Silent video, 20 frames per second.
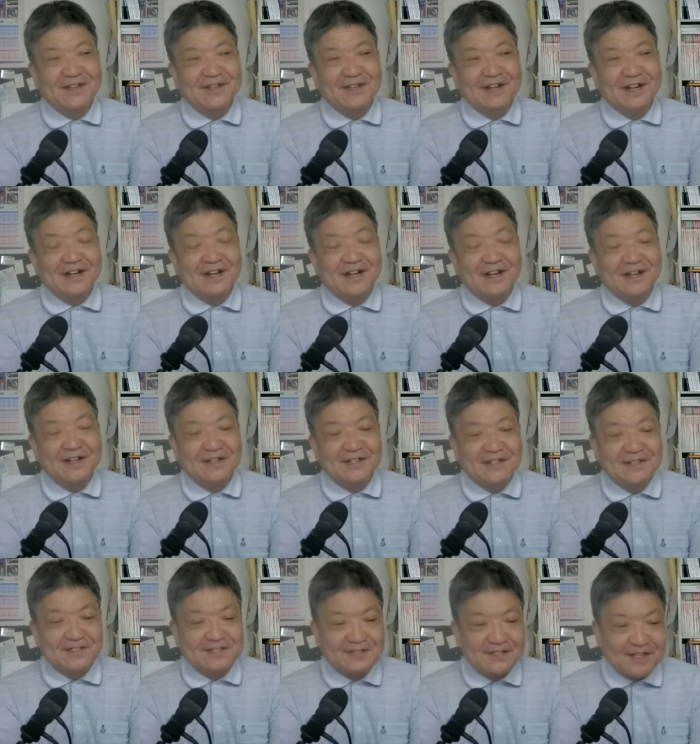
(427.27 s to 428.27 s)
が
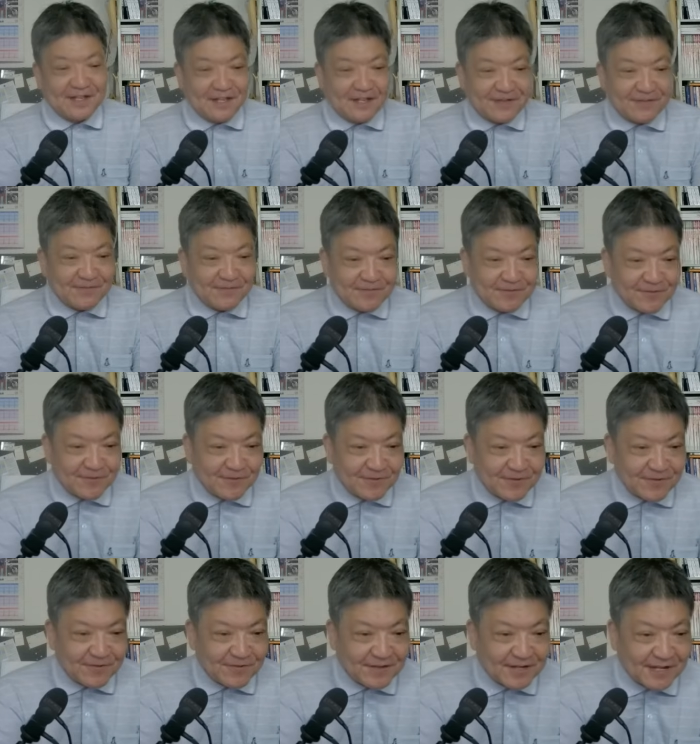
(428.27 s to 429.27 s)
ですね、こ
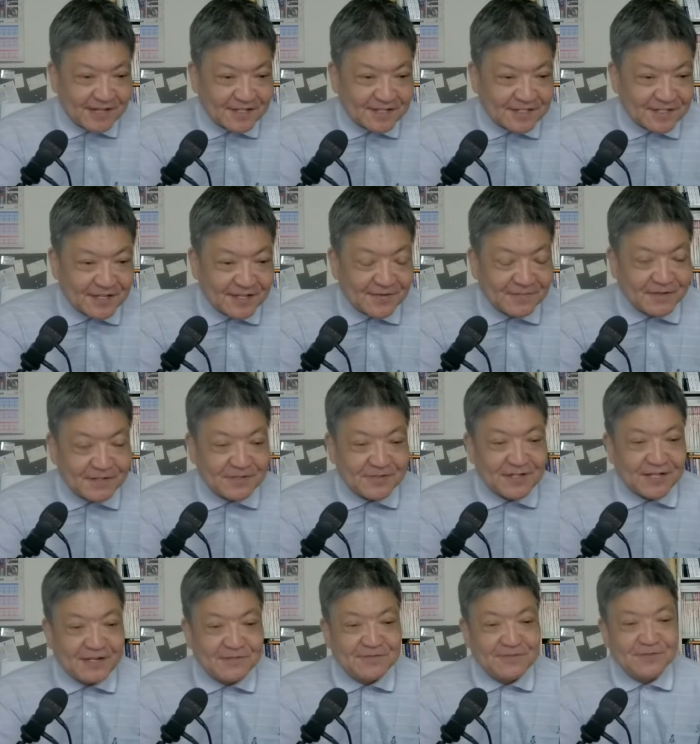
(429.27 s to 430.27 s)
の感じでいきます
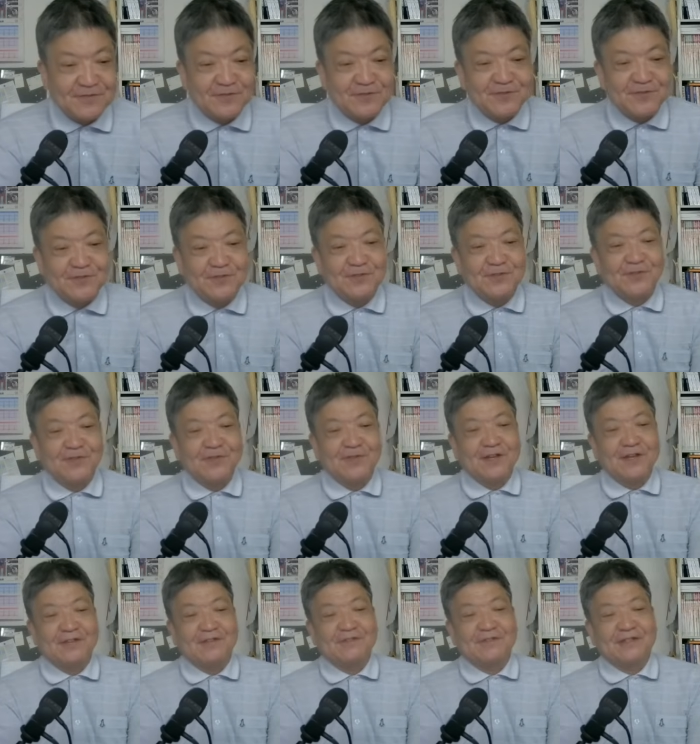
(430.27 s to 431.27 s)
と、150兆
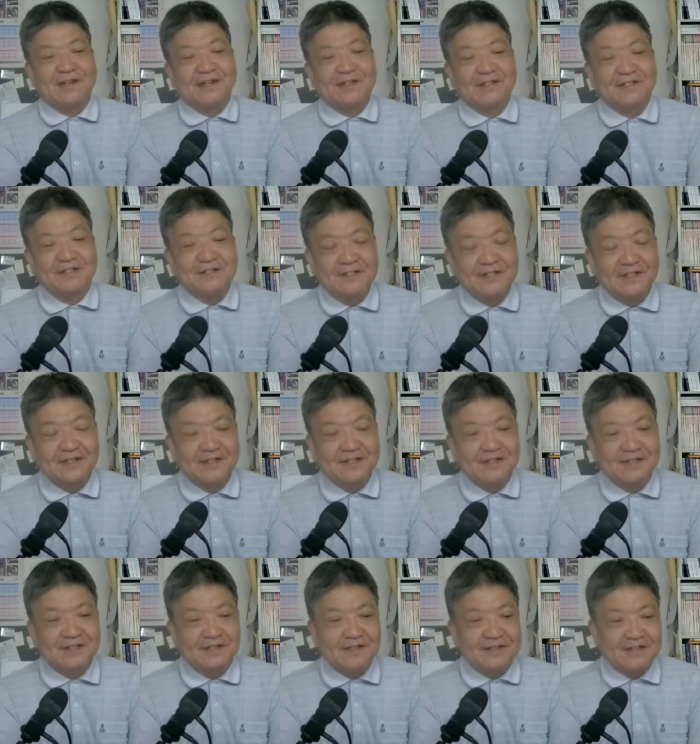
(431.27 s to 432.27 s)
元ぐらいですね、
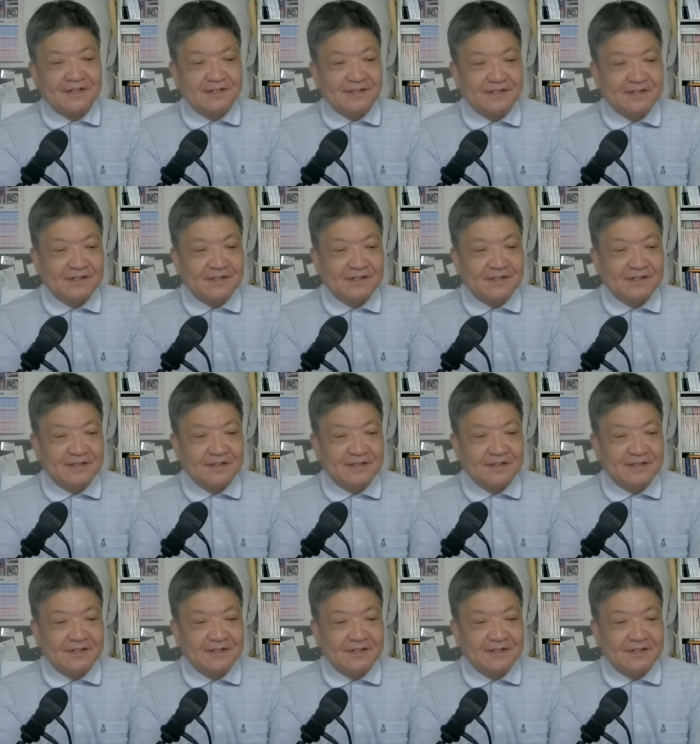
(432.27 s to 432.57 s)
え